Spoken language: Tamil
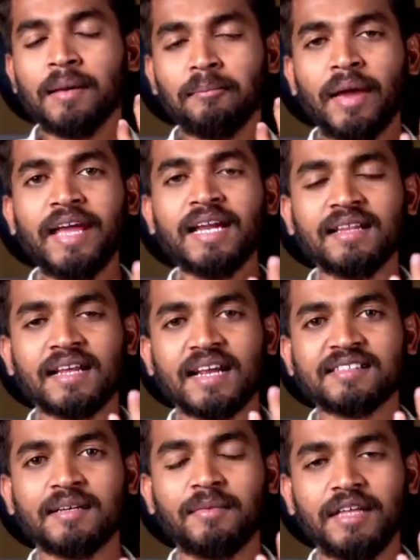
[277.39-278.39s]
மெயினாக அந்த
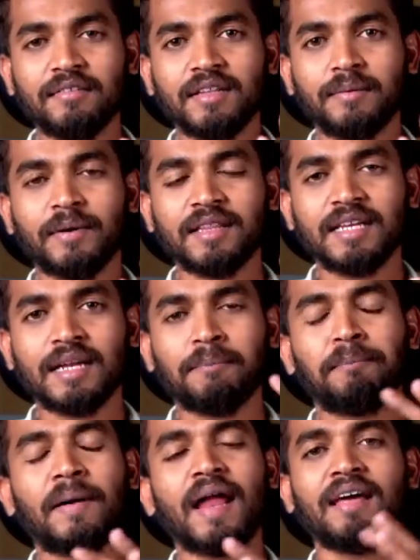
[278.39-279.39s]
ரசமணி வந்து பார்த்தீங்கன்னா
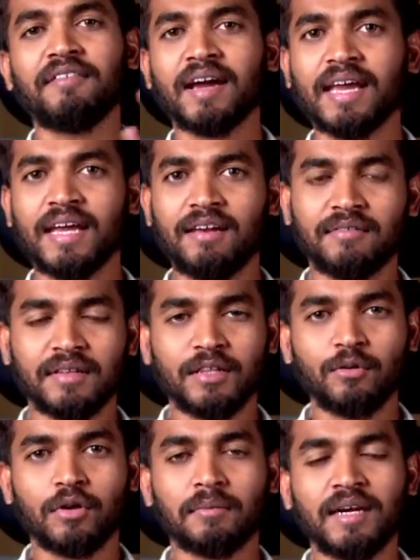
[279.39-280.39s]
பல வகைகள்
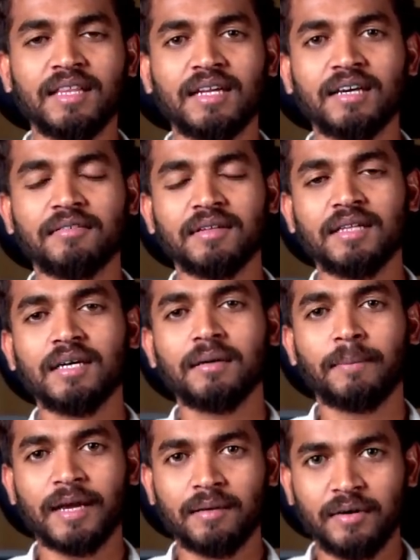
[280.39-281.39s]
வந்து ஒரு மனிதனுக்கு வந்து
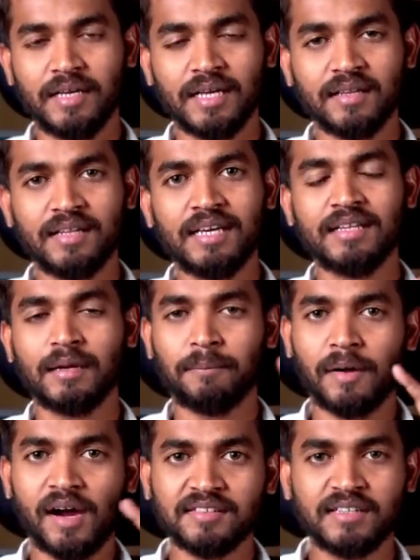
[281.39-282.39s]
பயன்படுகிறது இதில்
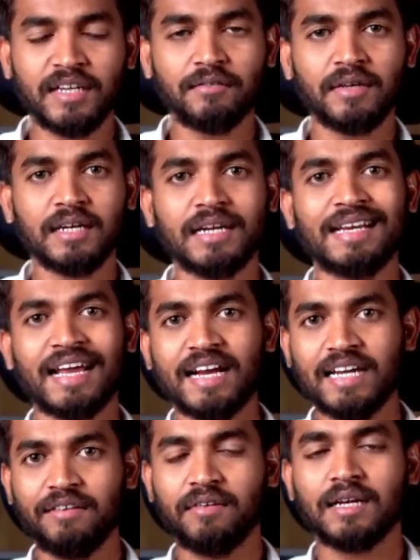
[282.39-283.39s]
பாசிட்டிவ் இருக்குது
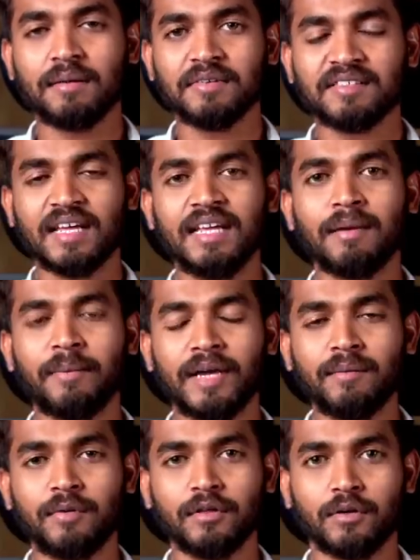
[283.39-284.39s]
நெகட்டிவ் இருக்குது நம்ம சரியாக
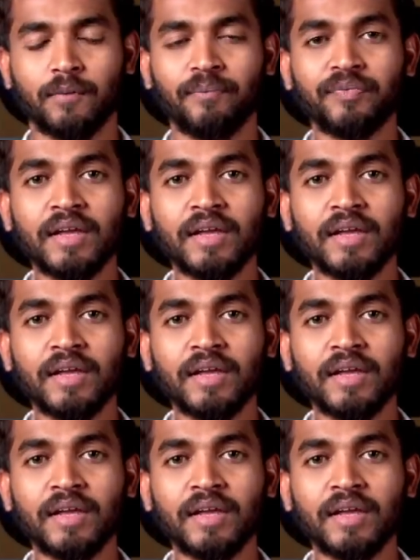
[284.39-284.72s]
பயன்படுத்தணும்